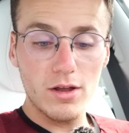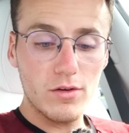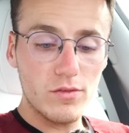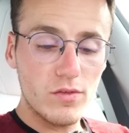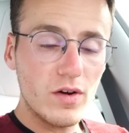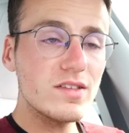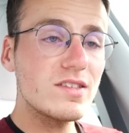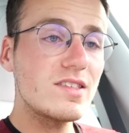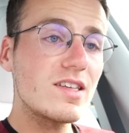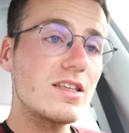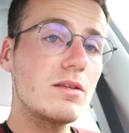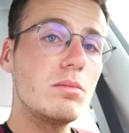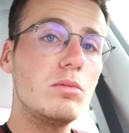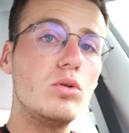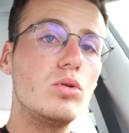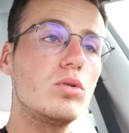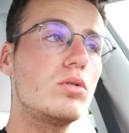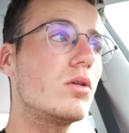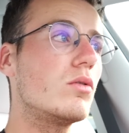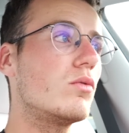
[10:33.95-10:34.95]
27
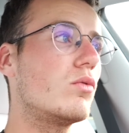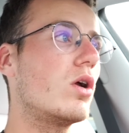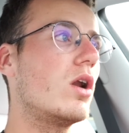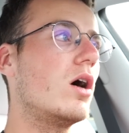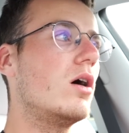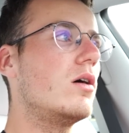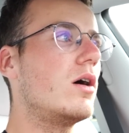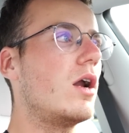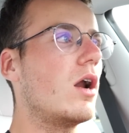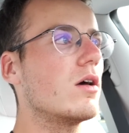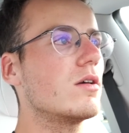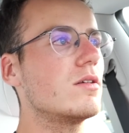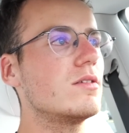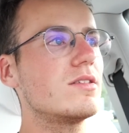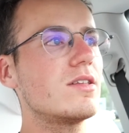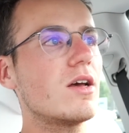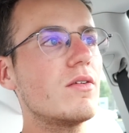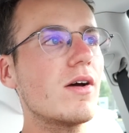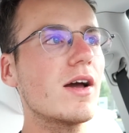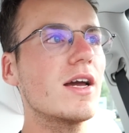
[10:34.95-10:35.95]
minutes, voilà. Alors
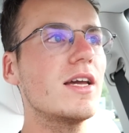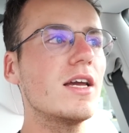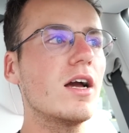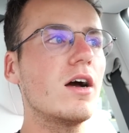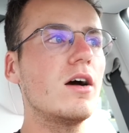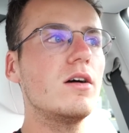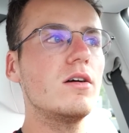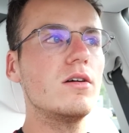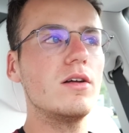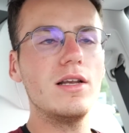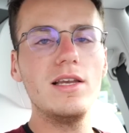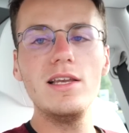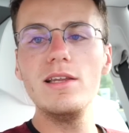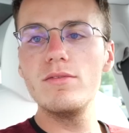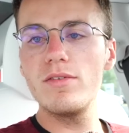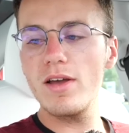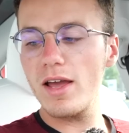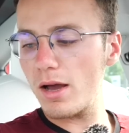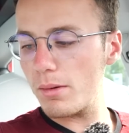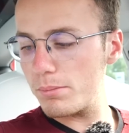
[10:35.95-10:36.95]
ça variera
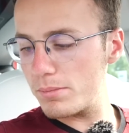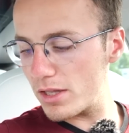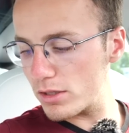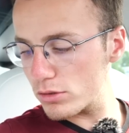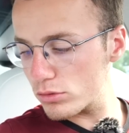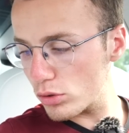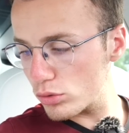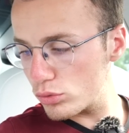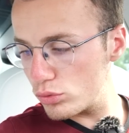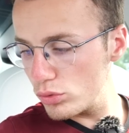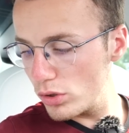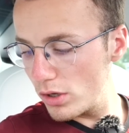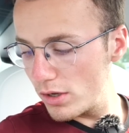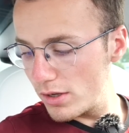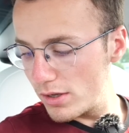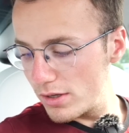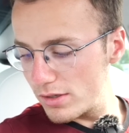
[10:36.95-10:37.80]
l'hiver, bien entendu.